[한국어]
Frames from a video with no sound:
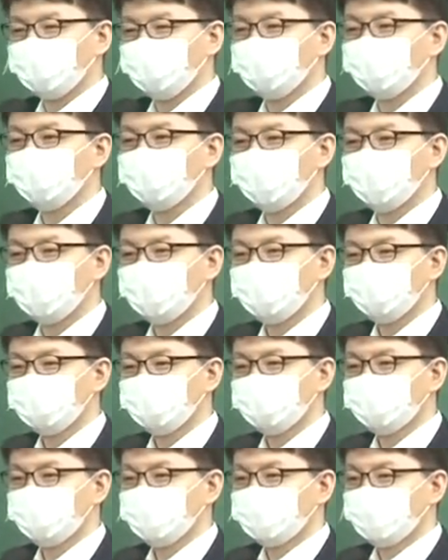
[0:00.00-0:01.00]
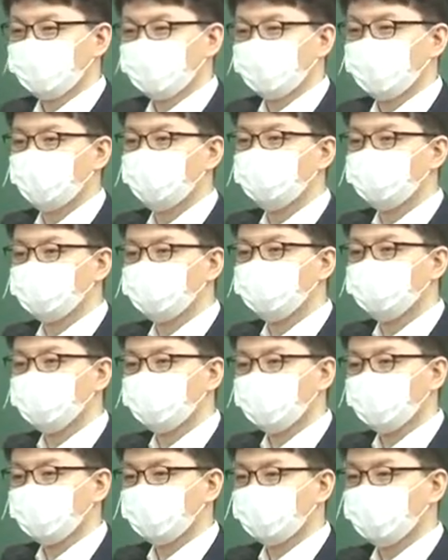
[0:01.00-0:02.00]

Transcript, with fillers: 정도만 해볼 수 있습니다.